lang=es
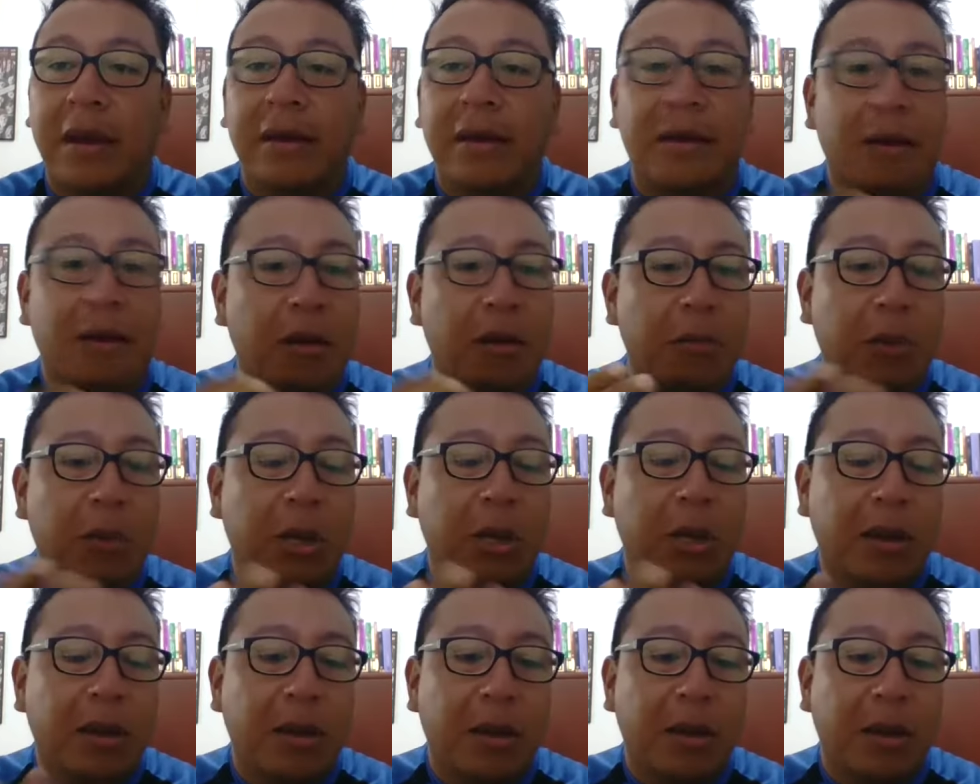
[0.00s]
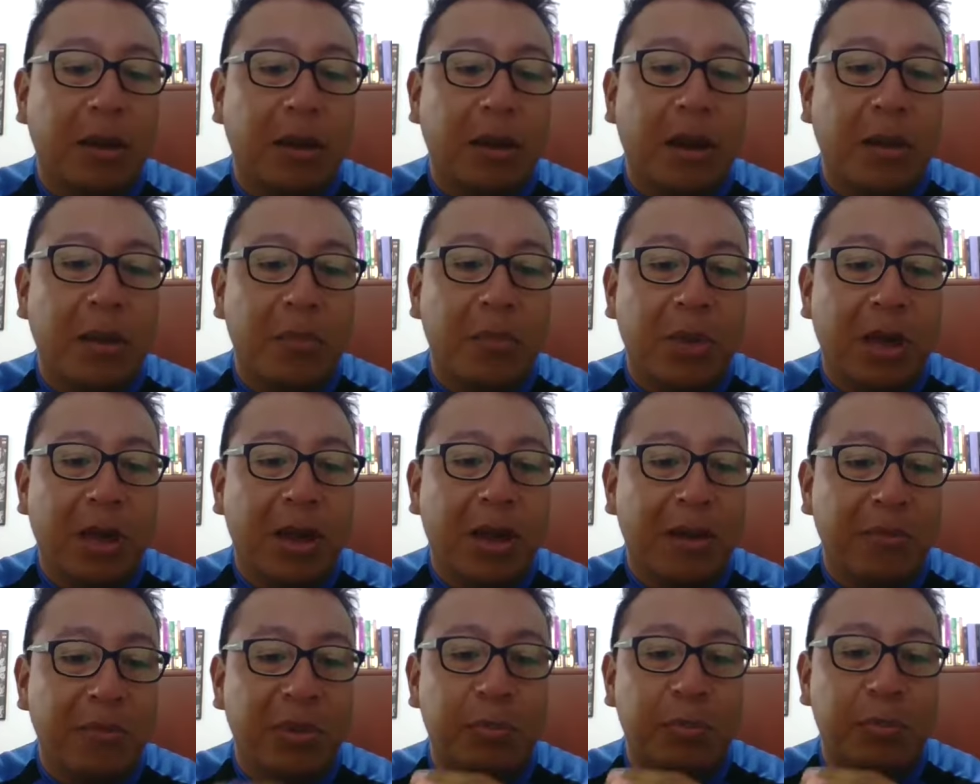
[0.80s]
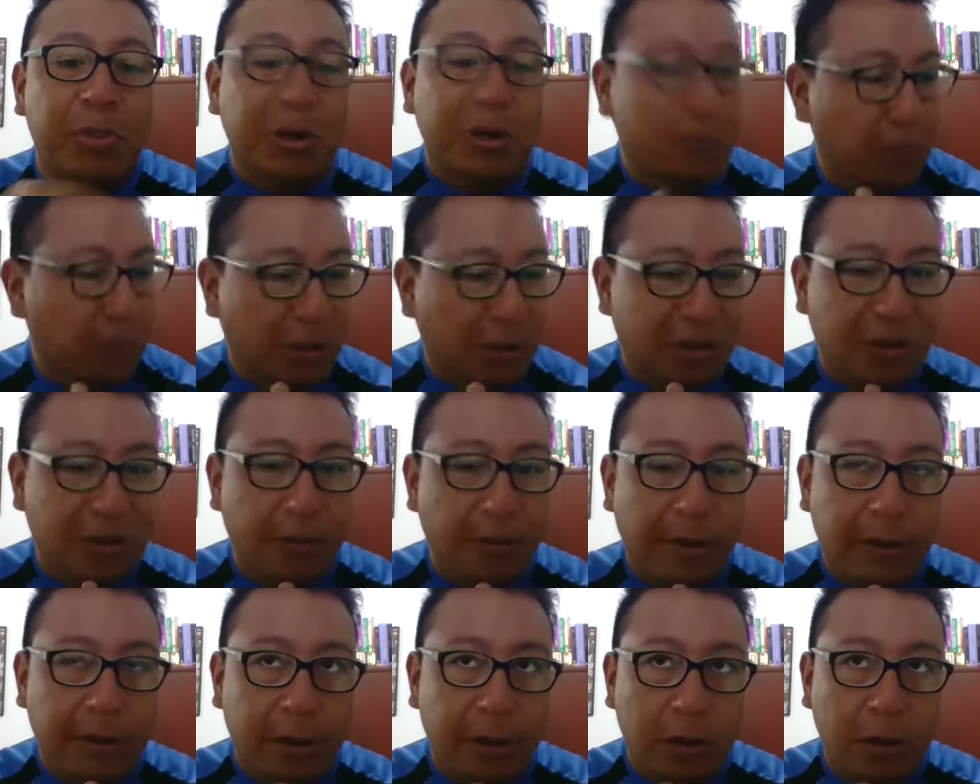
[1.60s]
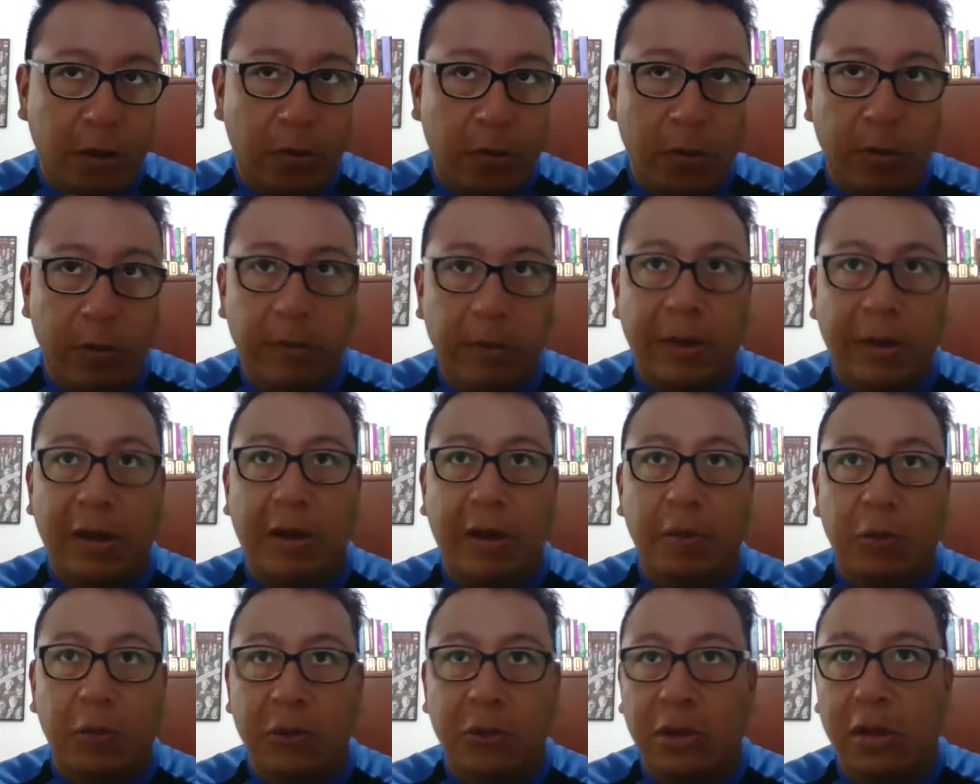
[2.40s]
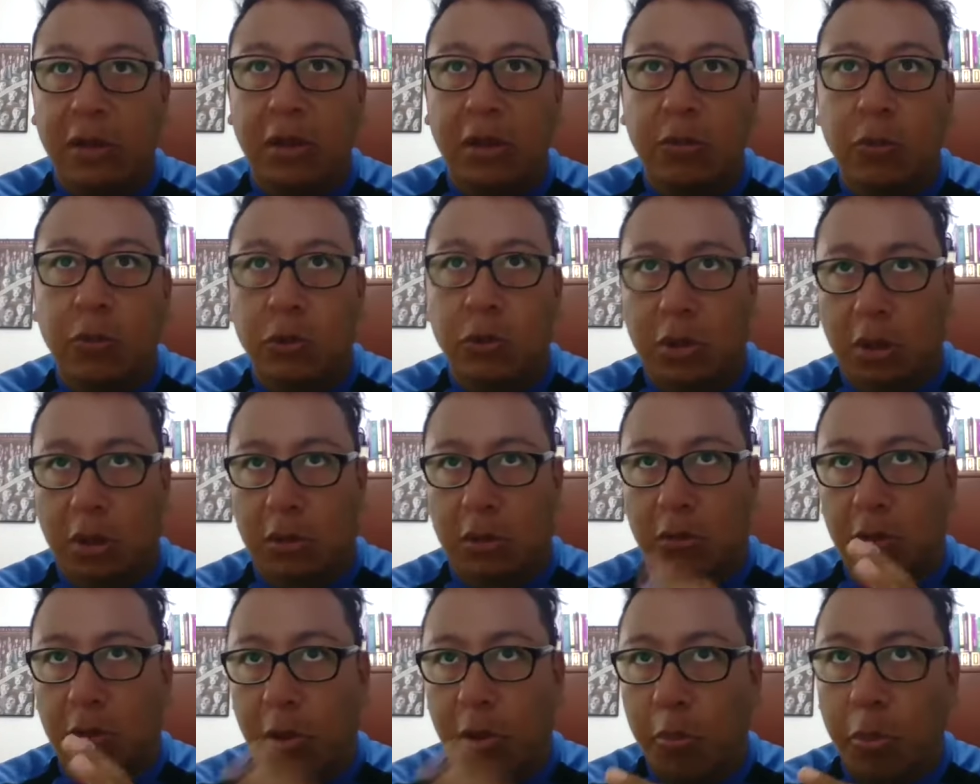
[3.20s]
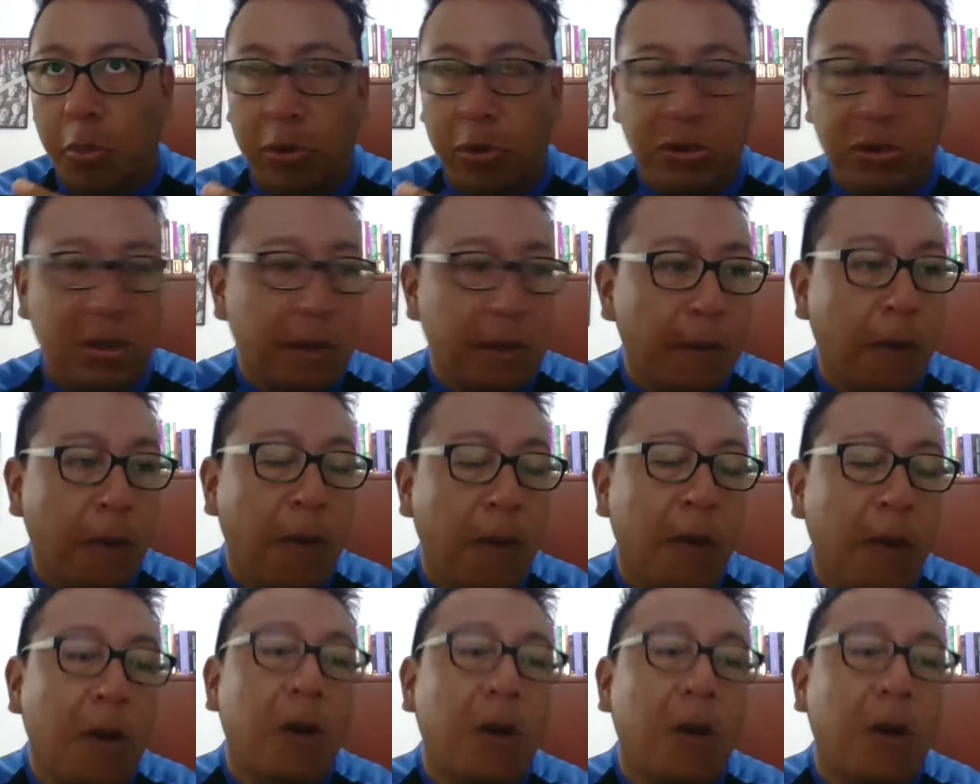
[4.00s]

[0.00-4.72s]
créanme que cambia mi perspectiva de cómo ver el montañismo, tanto deportivo